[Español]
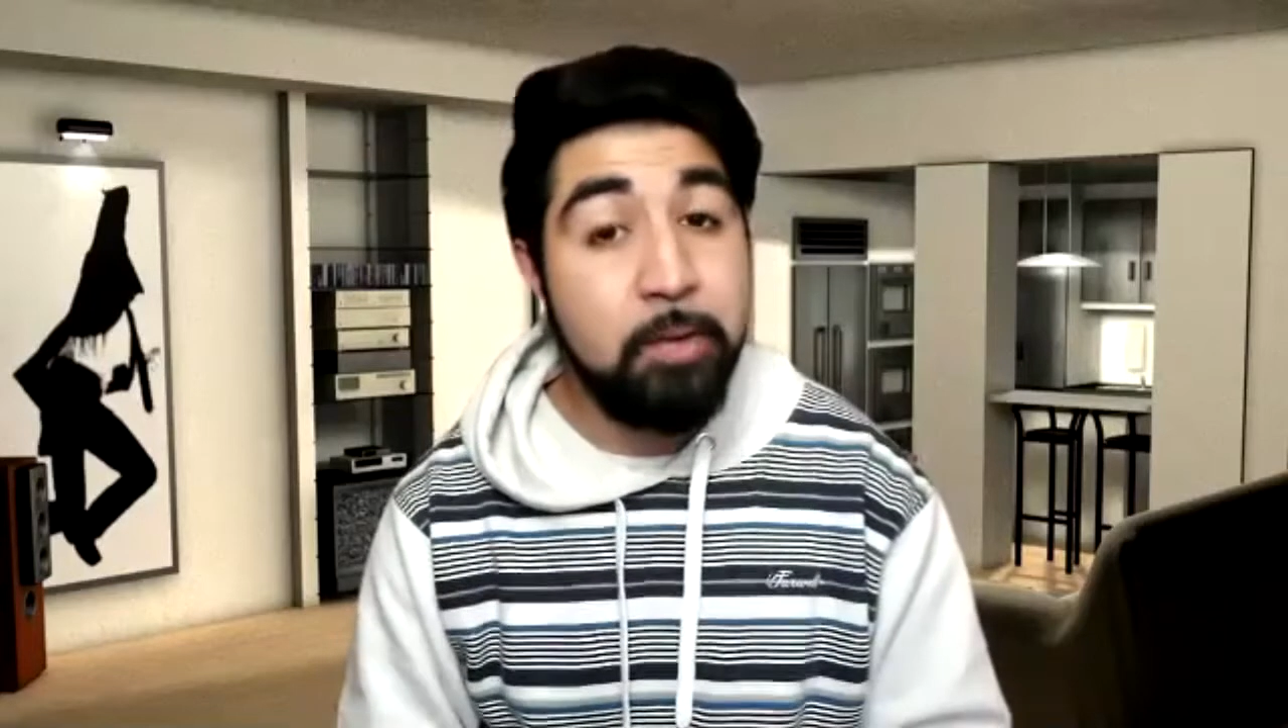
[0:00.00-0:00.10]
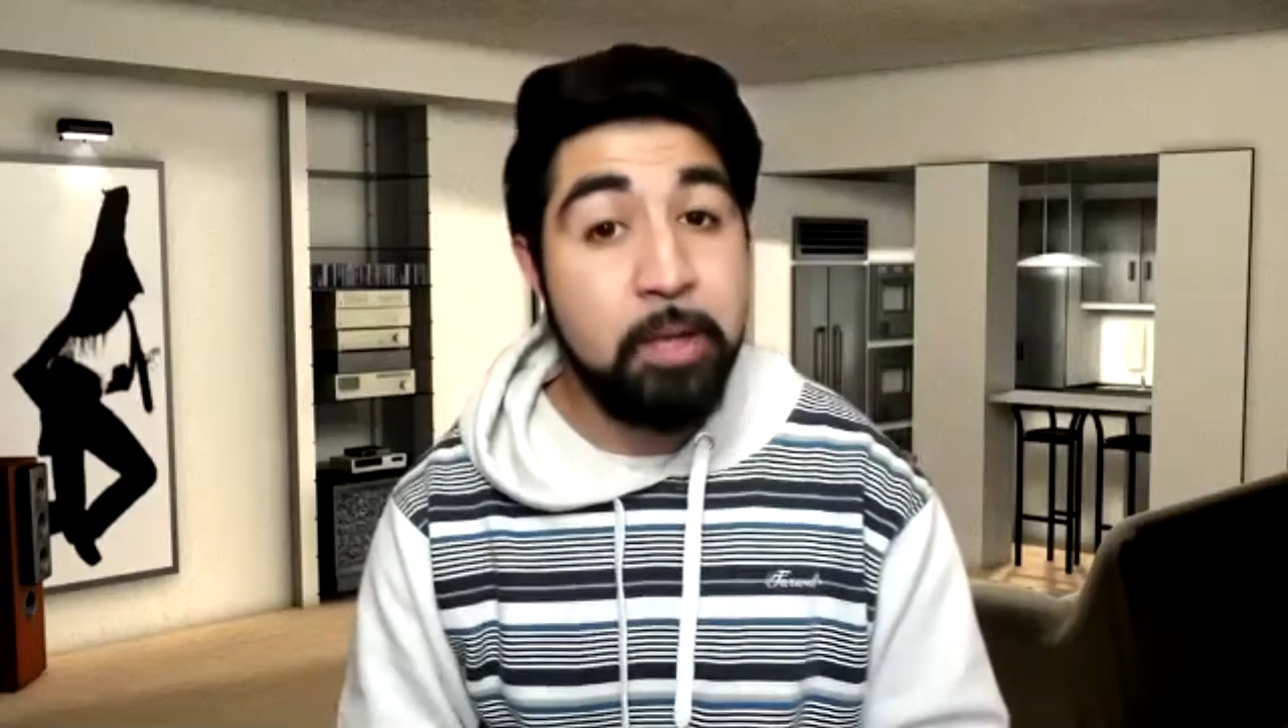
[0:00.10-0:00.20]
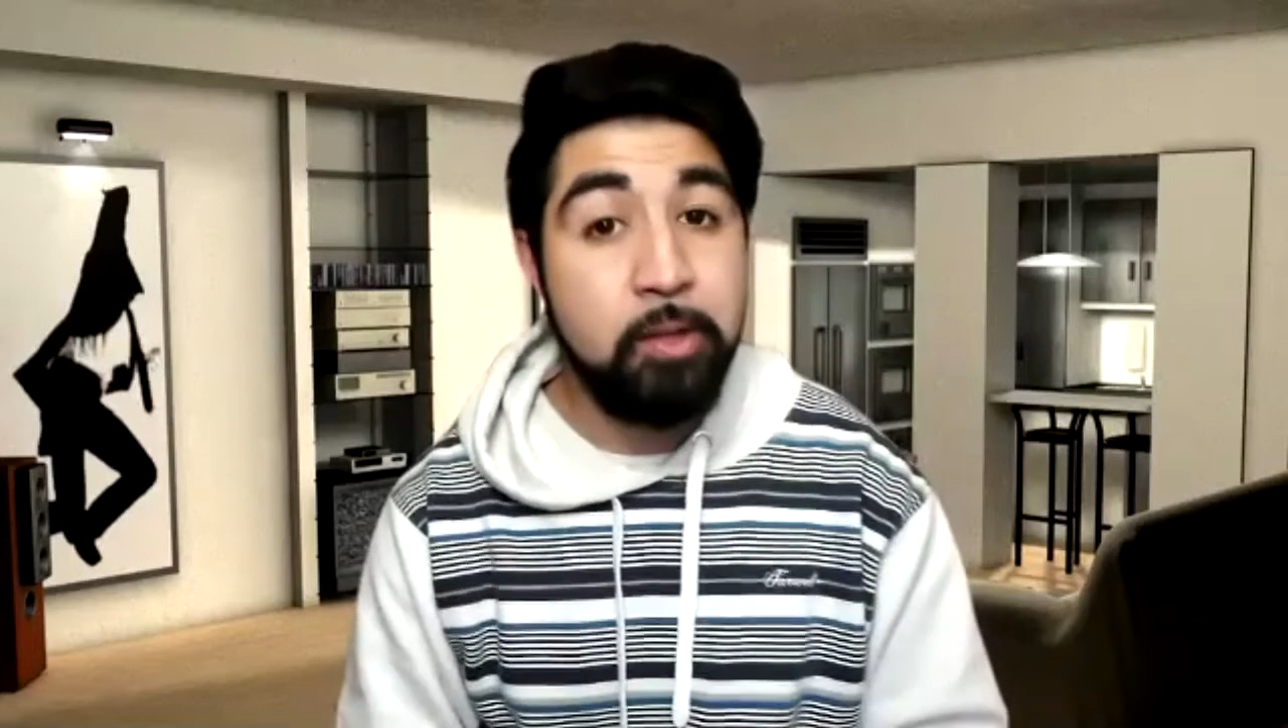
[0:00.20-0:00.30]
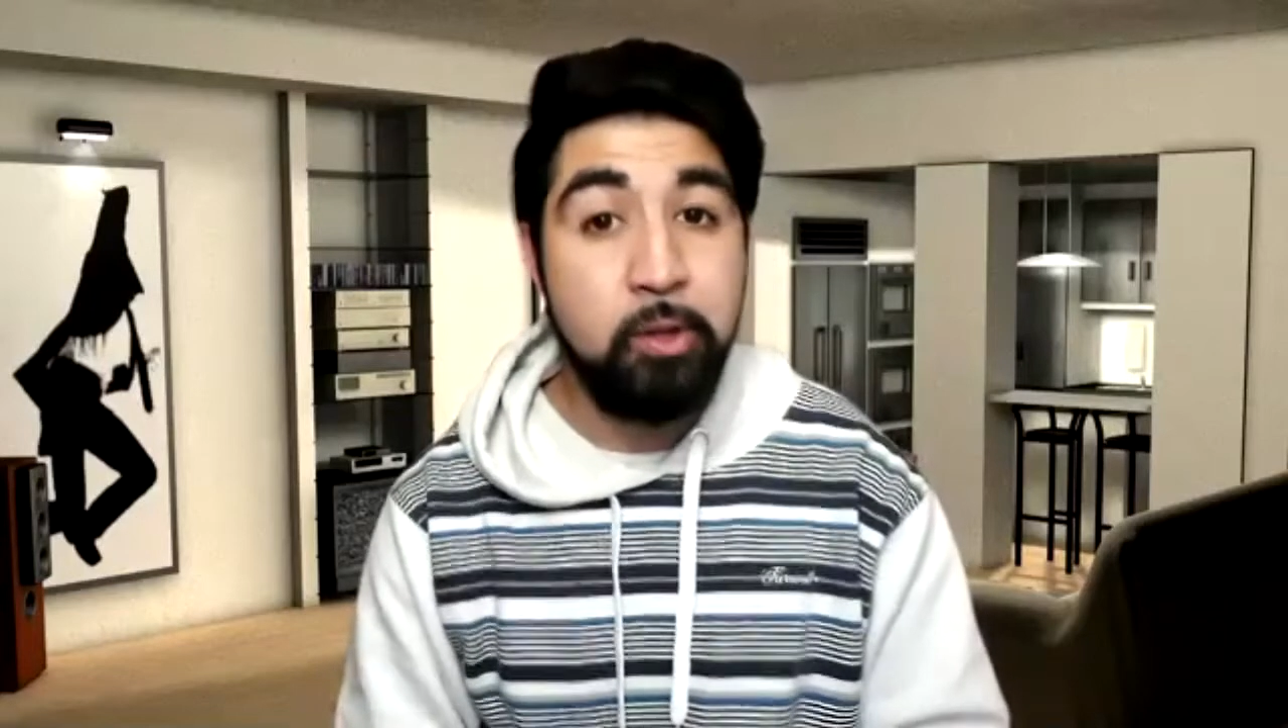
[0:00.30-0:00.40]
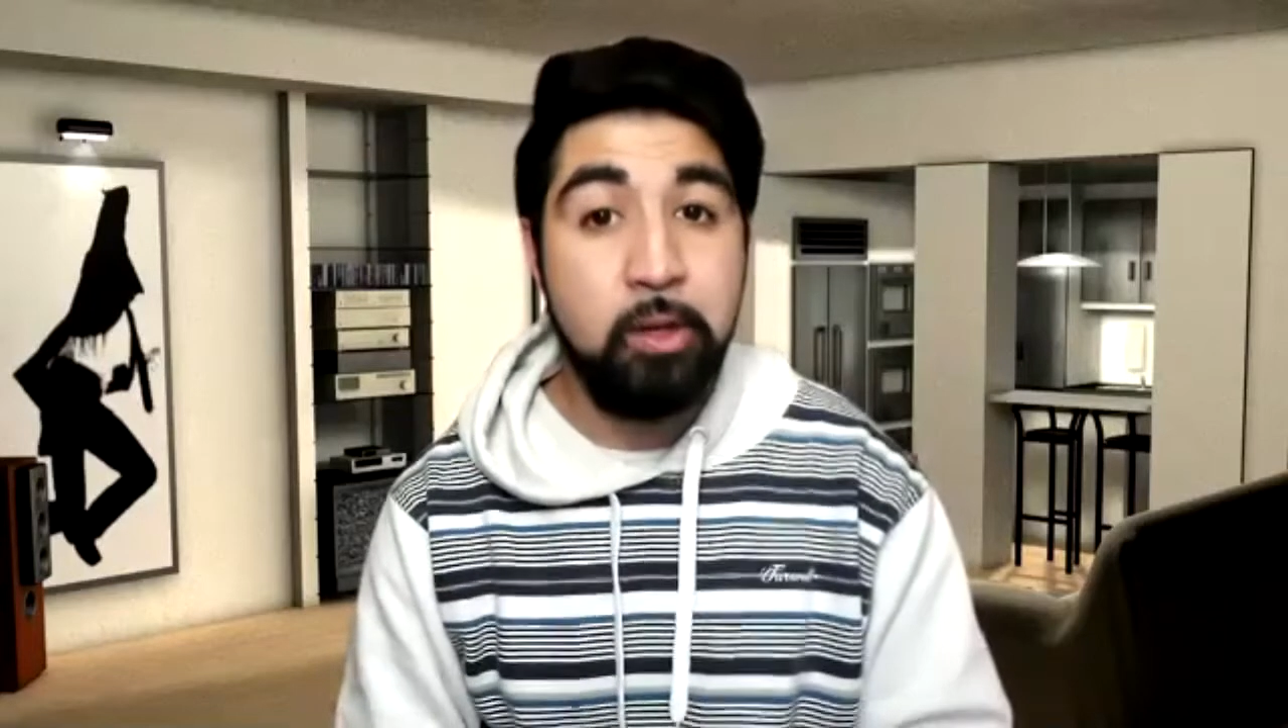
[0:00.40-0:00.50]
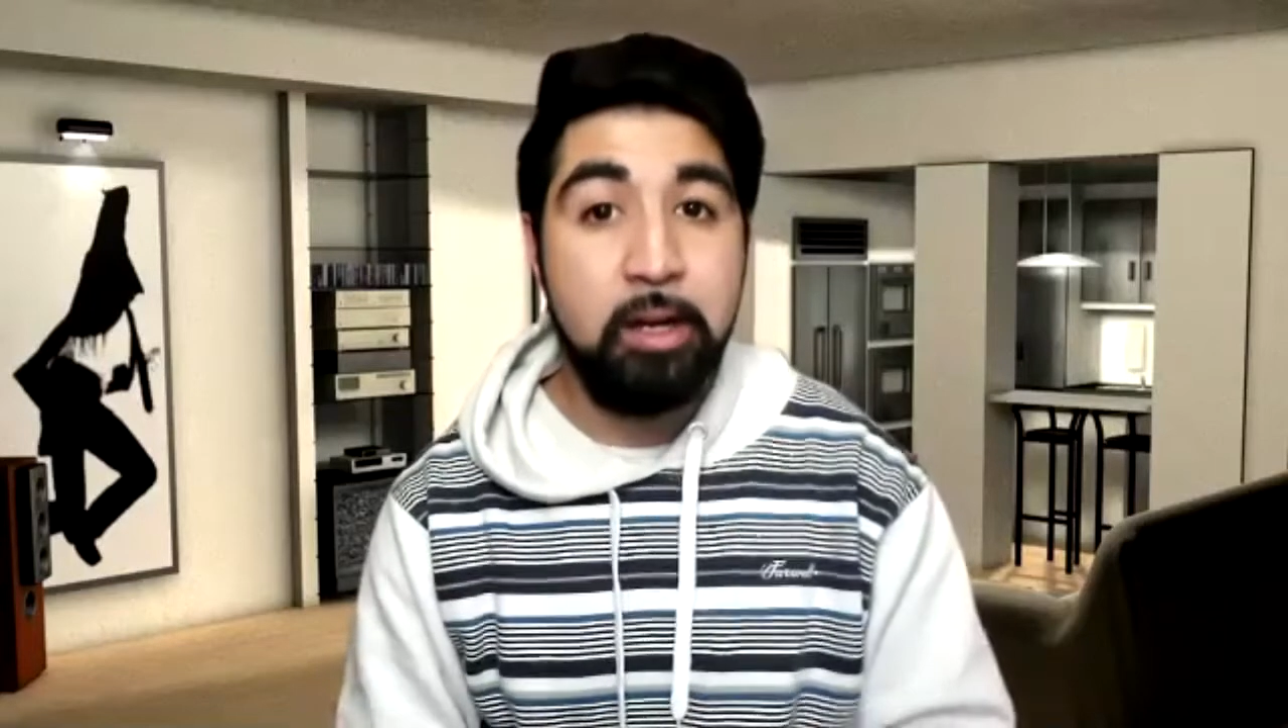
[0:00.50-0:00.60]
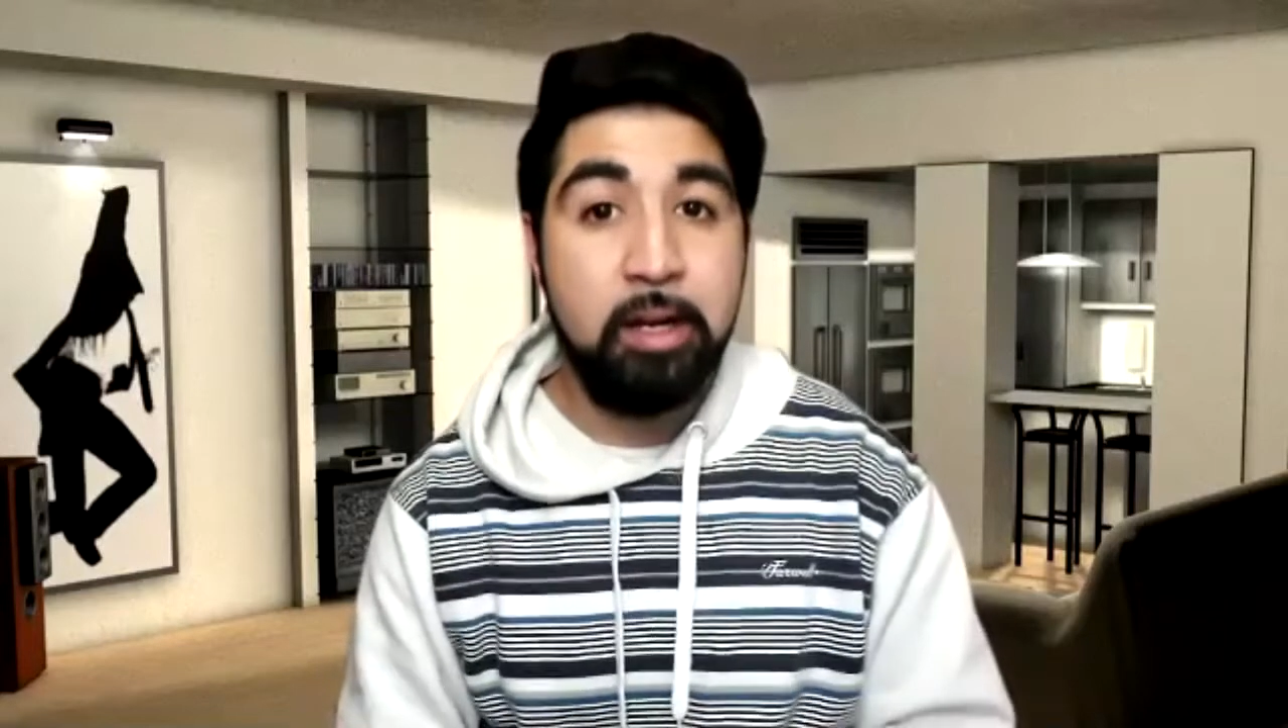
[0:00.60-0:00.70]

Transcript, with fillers: evento